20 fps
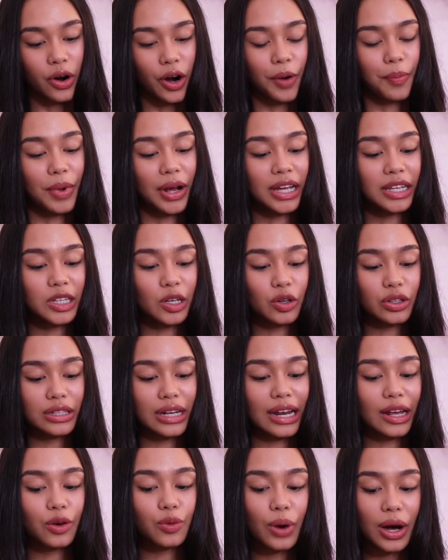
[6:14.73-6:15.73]
Kapag hindi ko
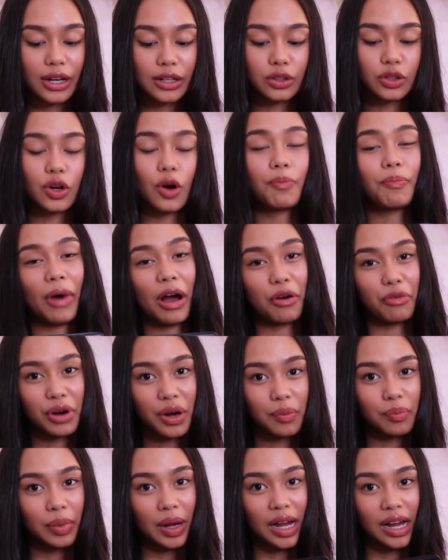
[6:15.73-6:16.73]
dala yung wallet ko,
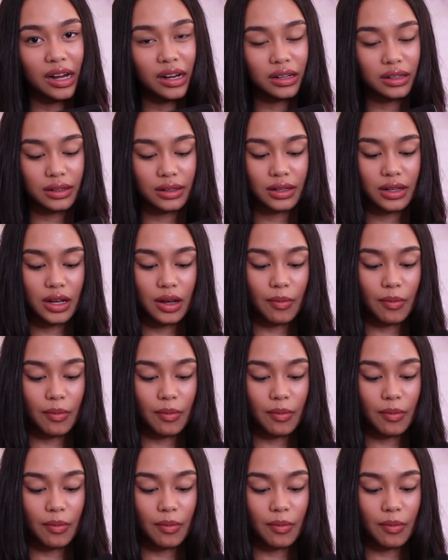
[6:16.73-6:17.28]
power bank.